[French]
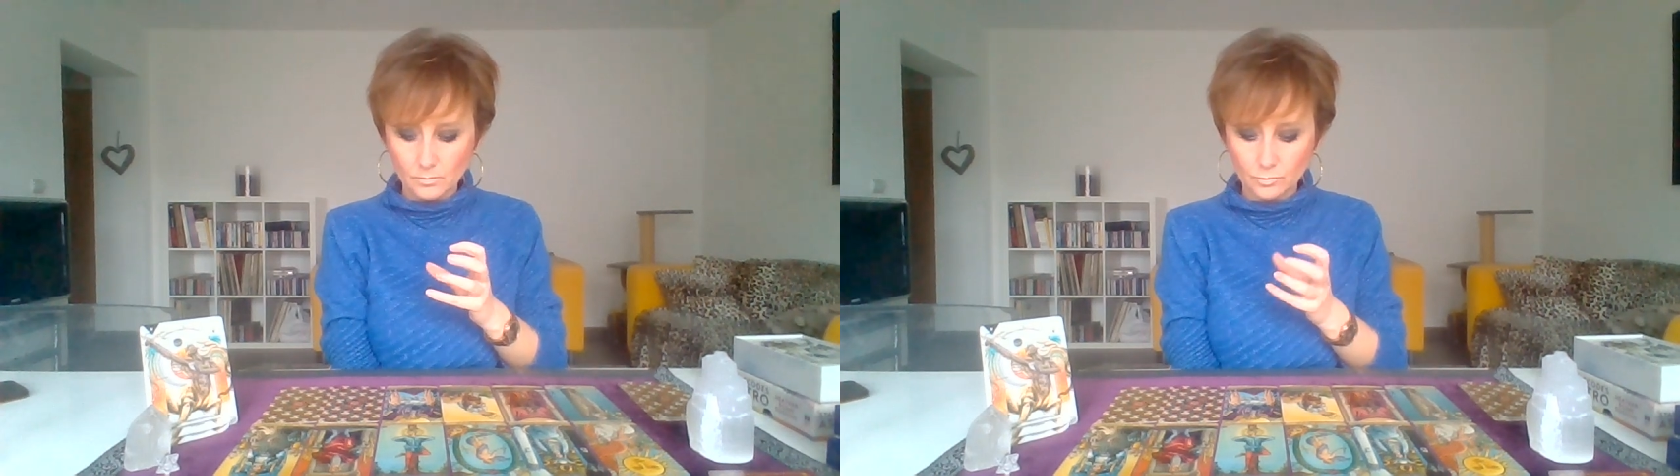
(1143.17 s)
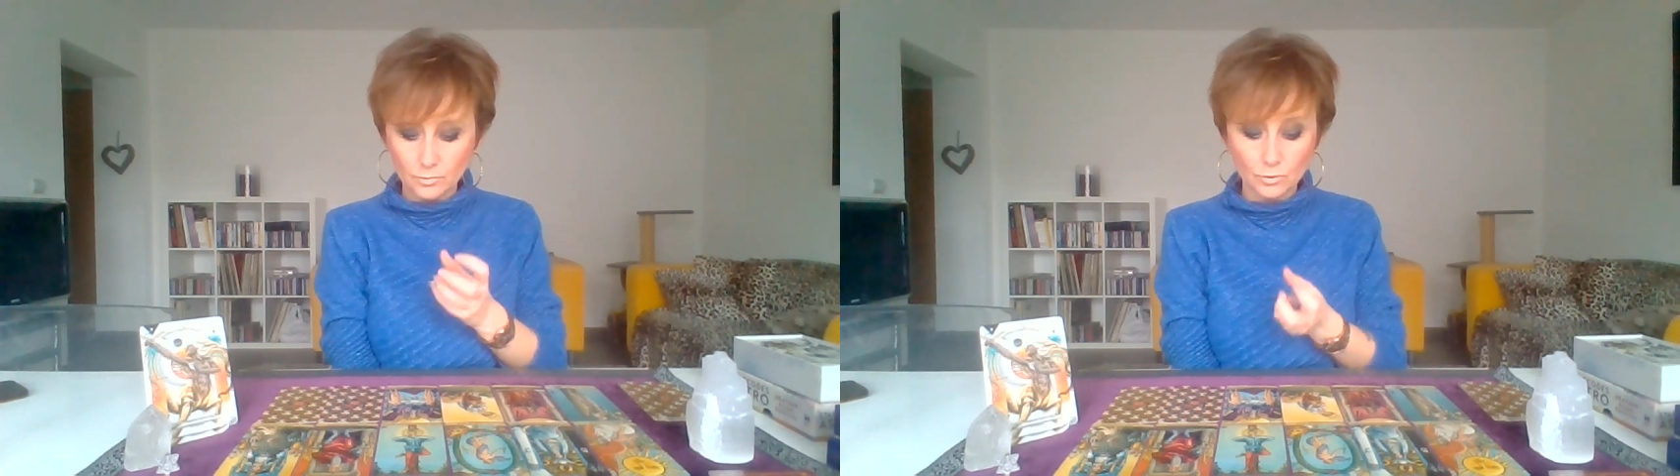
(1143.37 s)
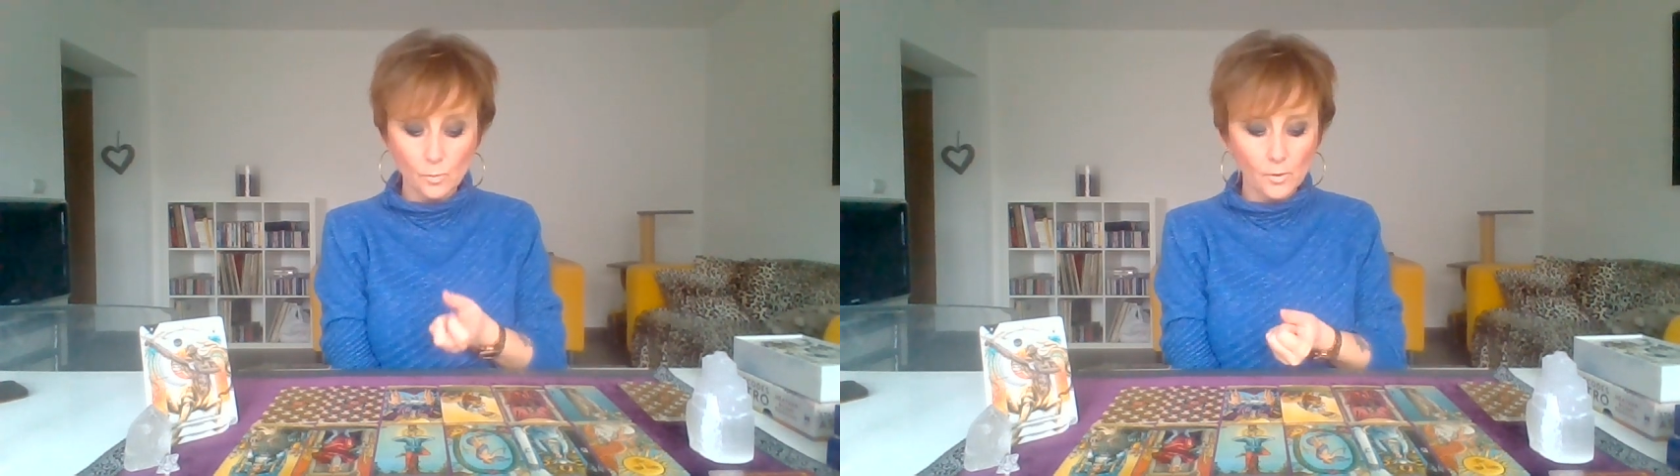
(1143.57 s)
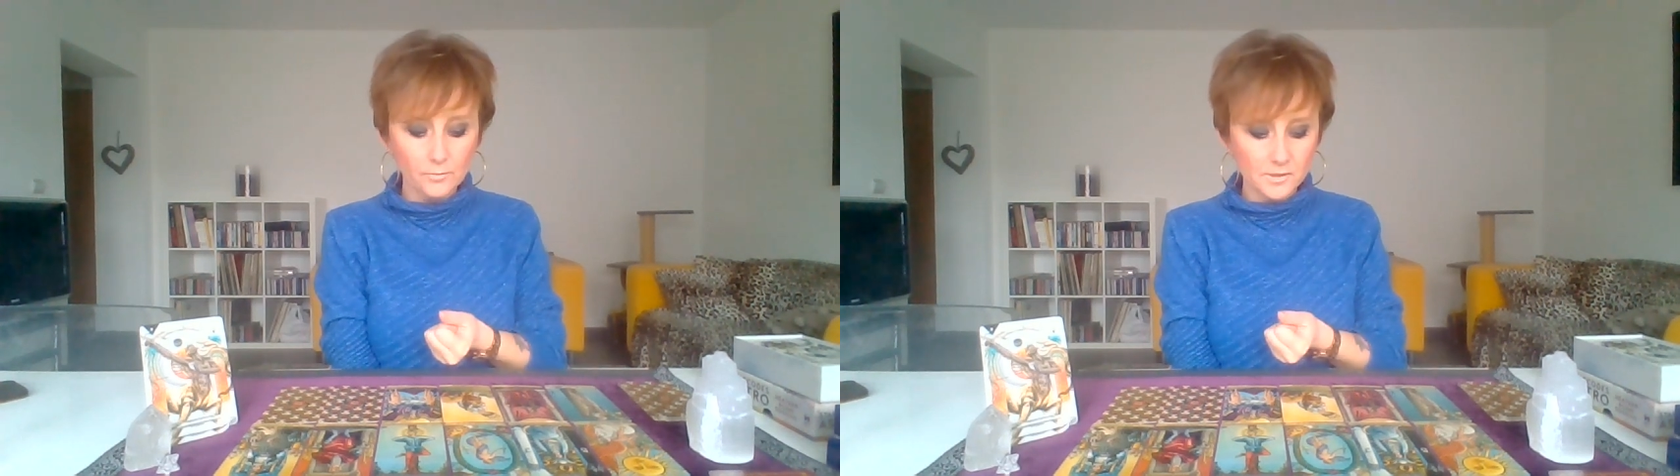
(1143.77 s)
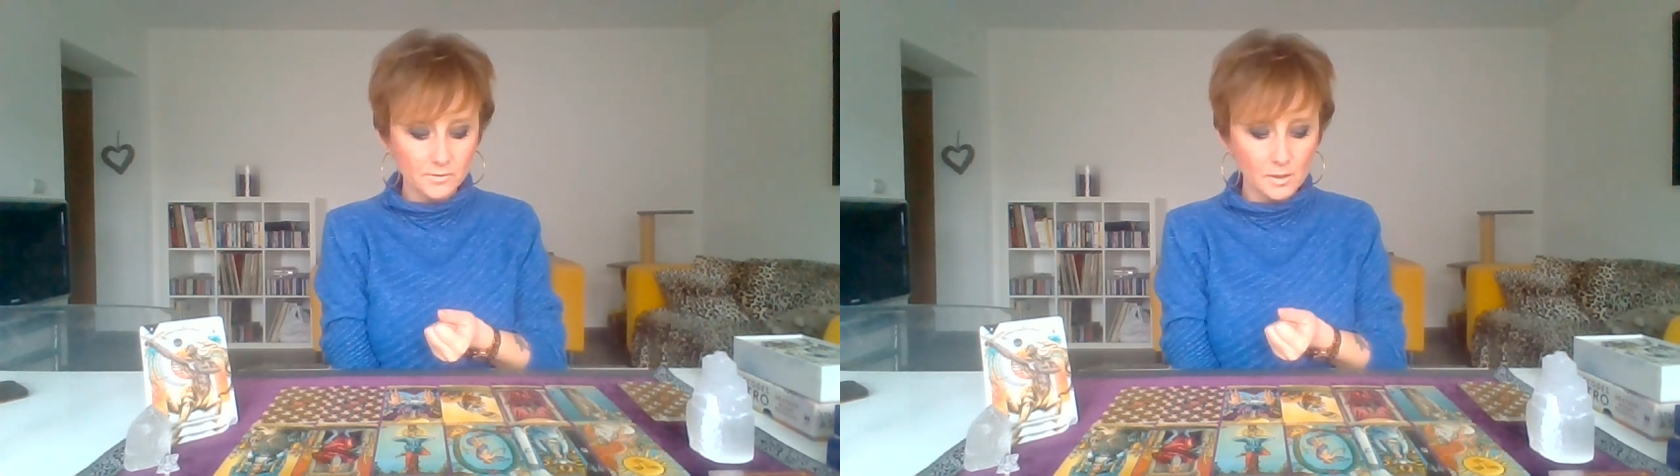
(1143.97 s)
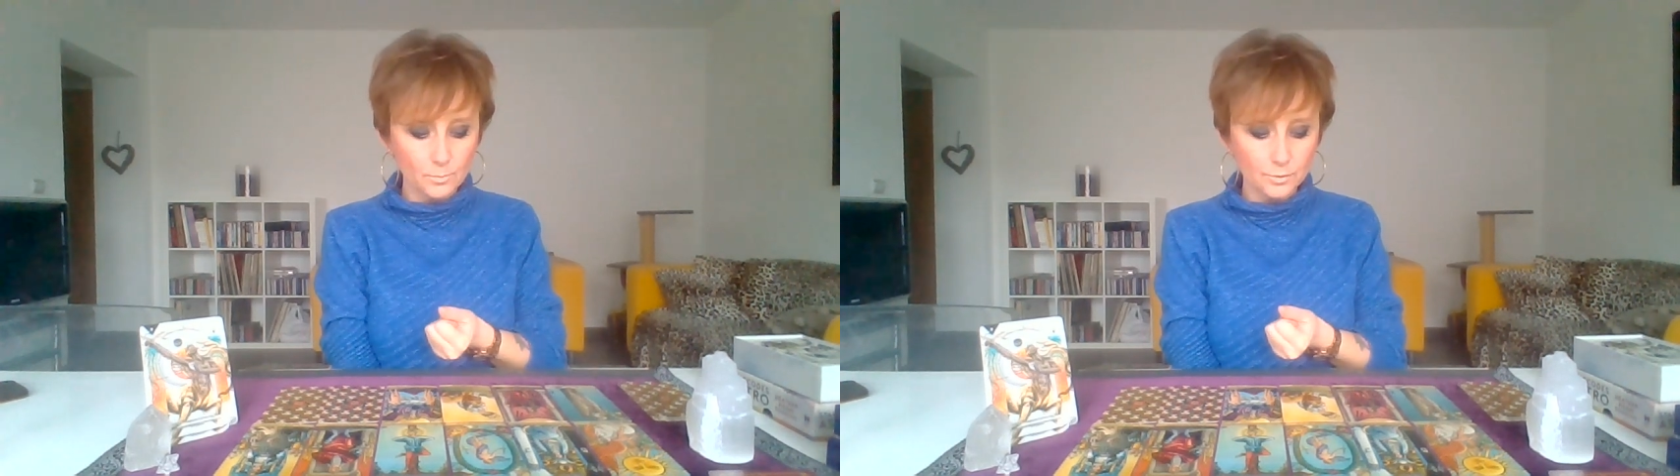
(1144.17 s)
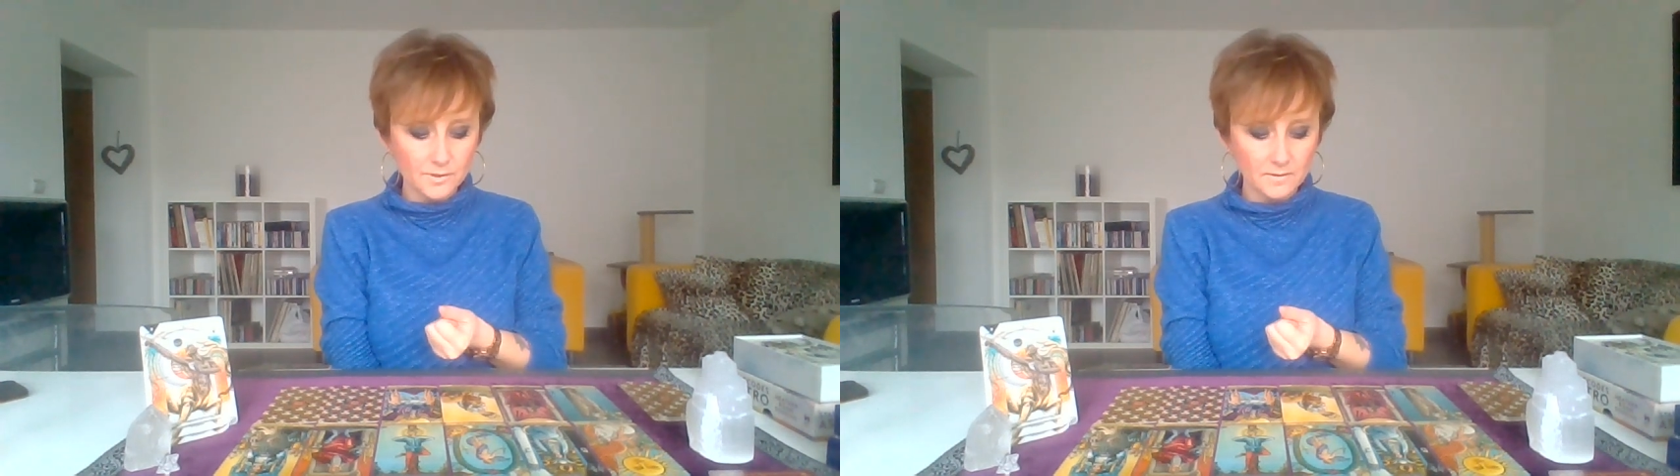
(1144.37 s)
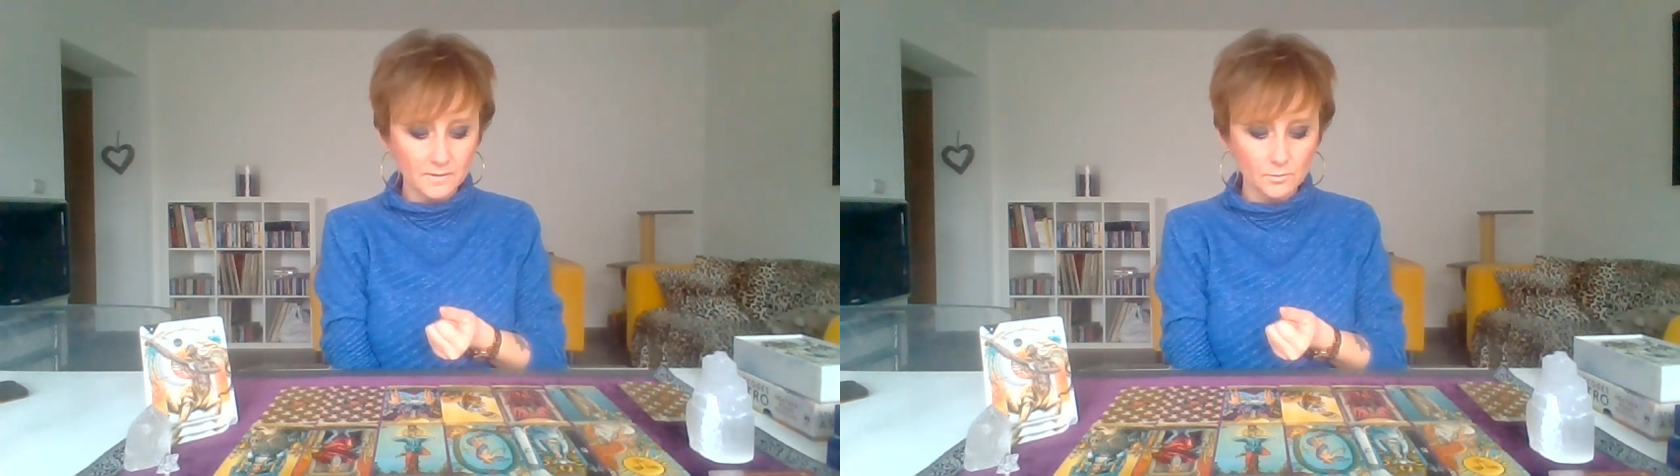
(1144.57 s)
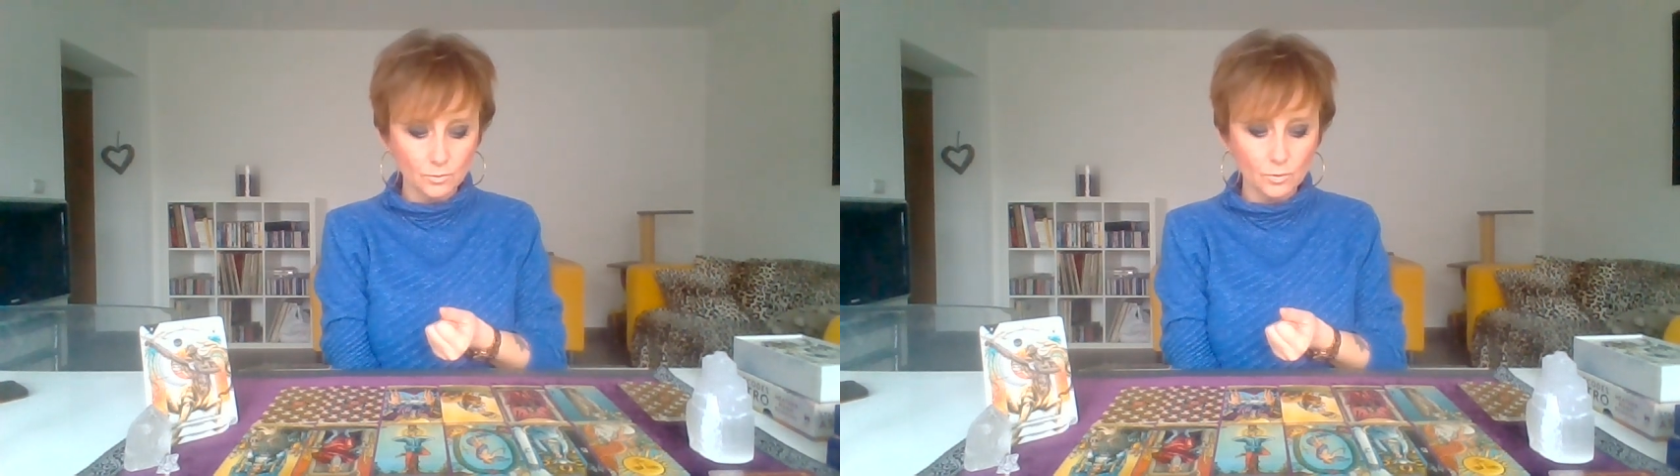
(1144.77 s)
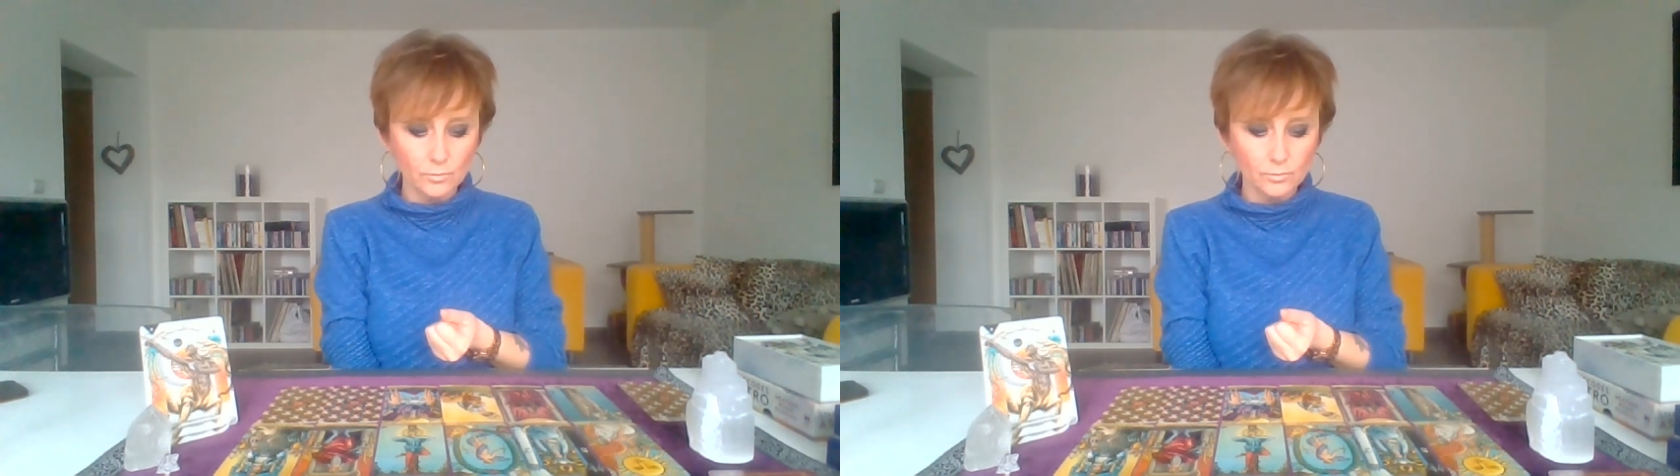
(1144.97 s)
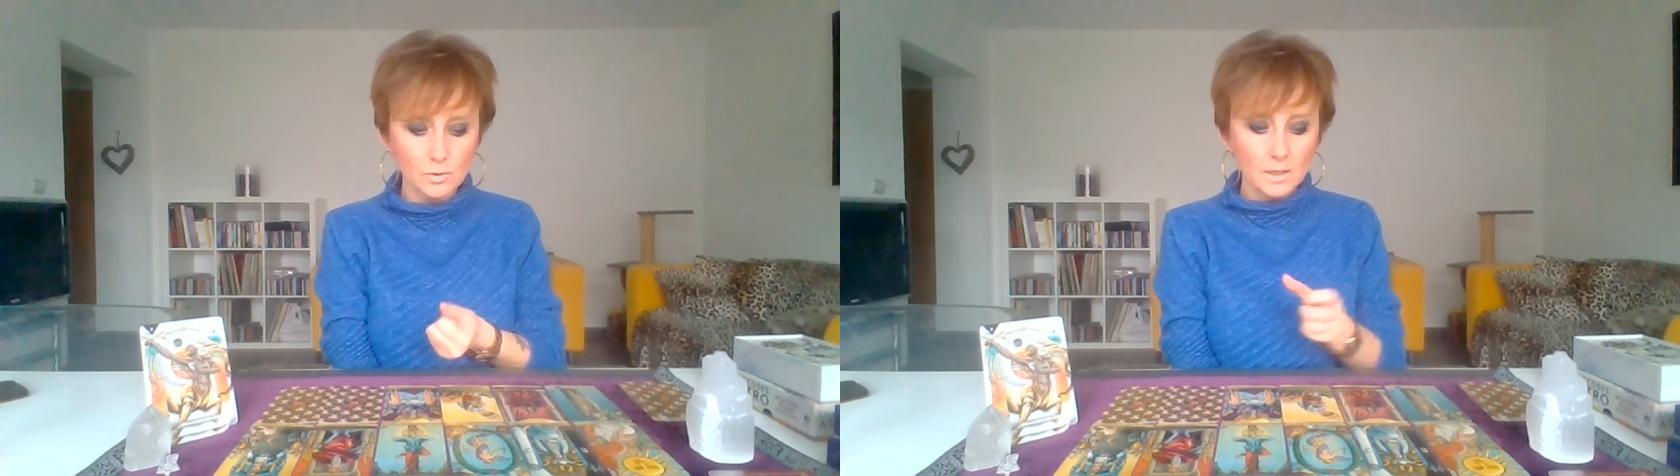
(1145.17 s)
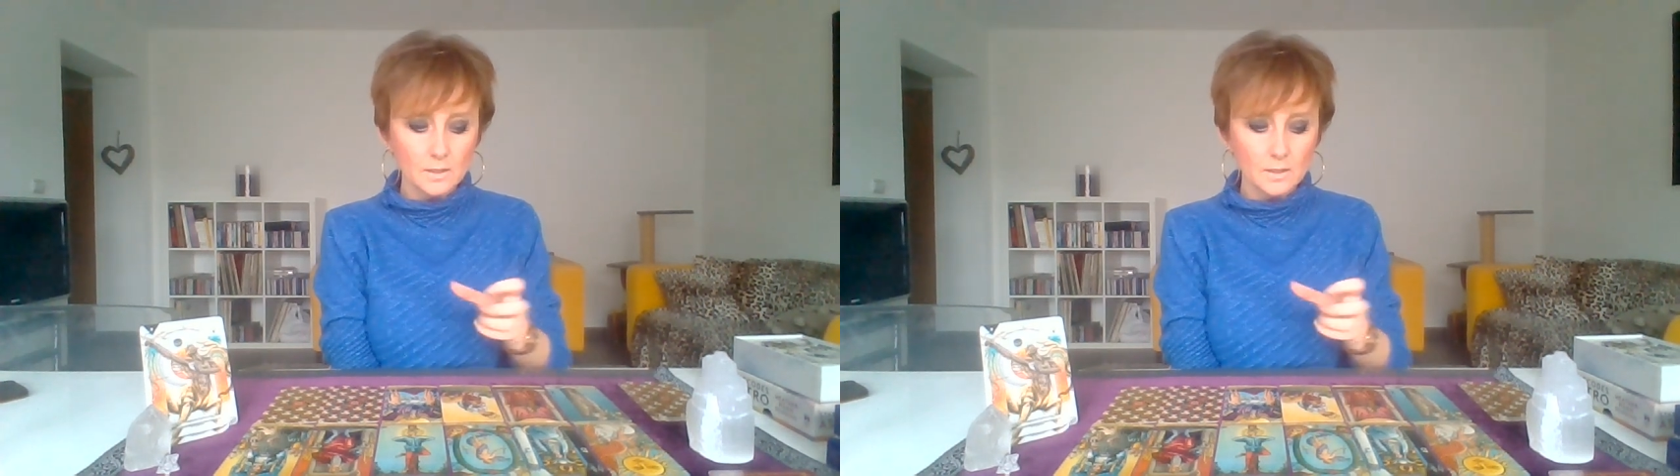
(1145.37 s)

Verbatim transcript: socio professionnel pour certains d'entre vous,